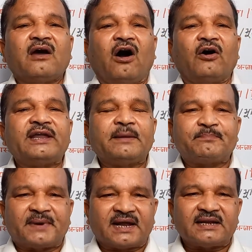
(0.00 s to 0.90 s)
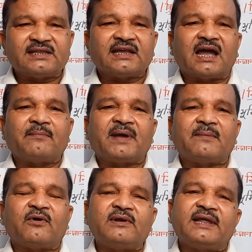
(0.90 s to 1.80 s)
और ये प्रकृति का
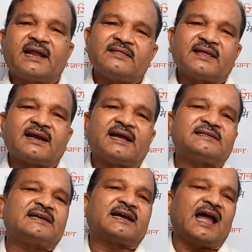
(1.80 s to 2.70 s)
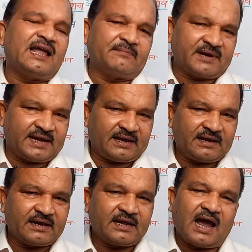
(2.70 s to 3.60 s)
वैभव निरंतर कैसे कायम रहे
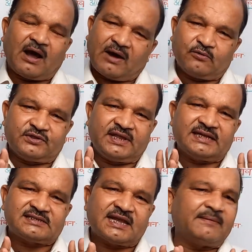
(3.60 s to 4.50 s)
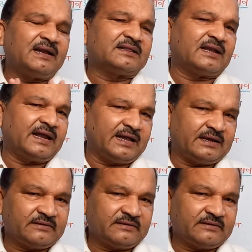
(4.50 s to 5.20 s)
उद्देश्य केवल इतना है